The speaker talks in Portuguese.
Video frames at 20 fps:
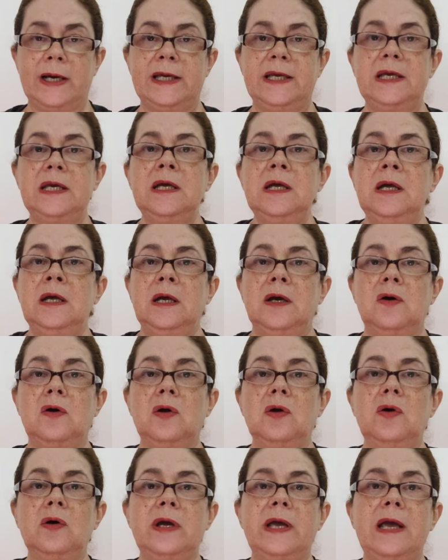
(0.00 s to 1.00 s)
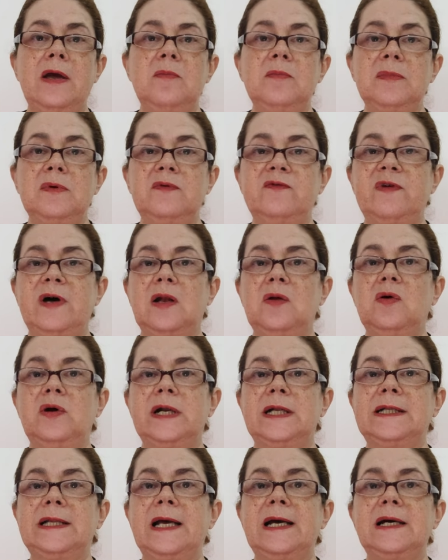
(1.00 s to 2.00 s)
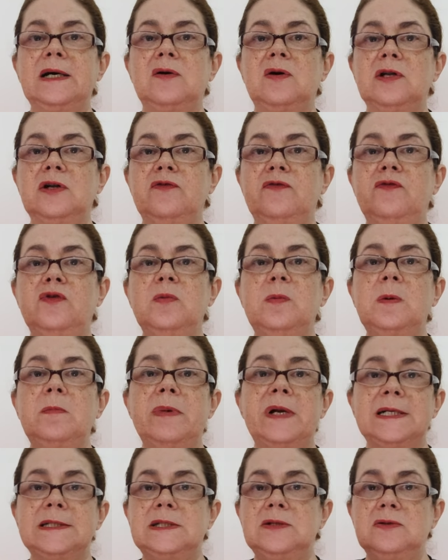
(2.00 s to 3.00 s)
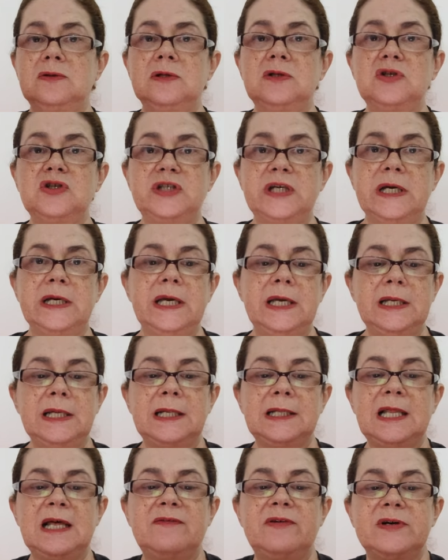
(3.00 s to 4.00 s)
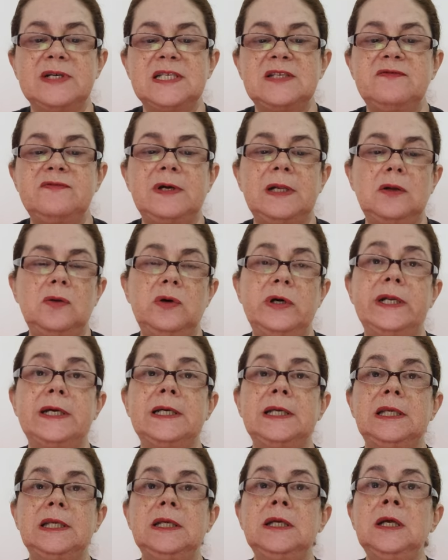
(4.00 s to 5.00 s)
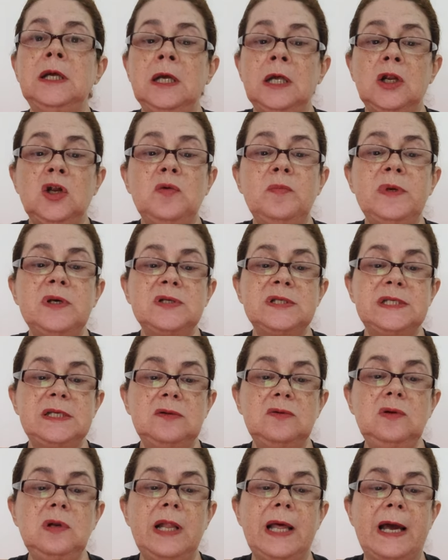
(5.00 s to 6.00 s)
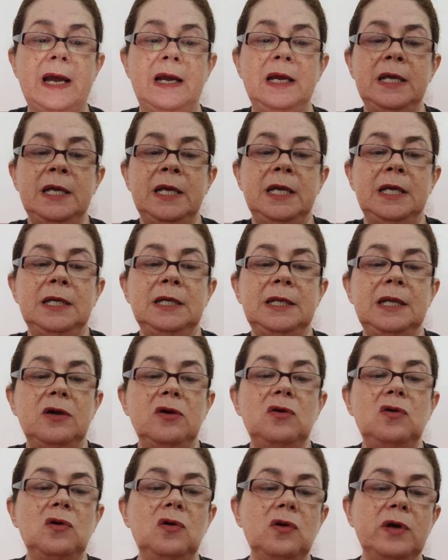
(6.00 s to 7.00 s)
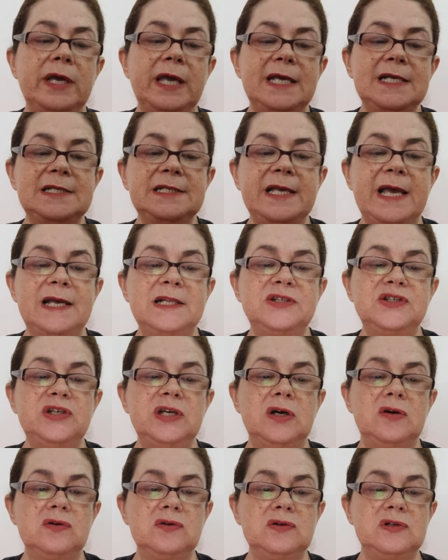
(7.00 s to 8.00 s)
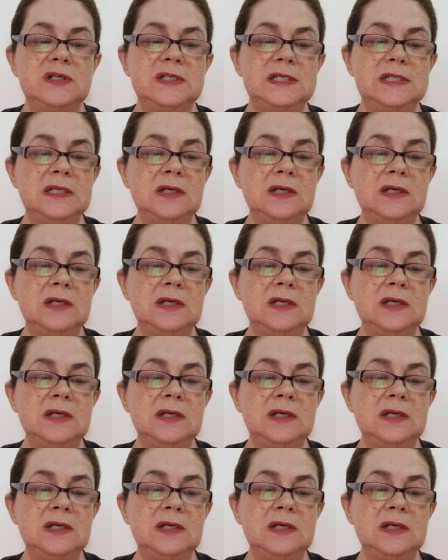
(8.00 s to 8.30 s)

Aqui eu coloquei um valor até quando eu fui para o Brasil, quando eu cheguei ainda estava com esse valor aqui no meu celular. Então eu coloquei 7,50 euros.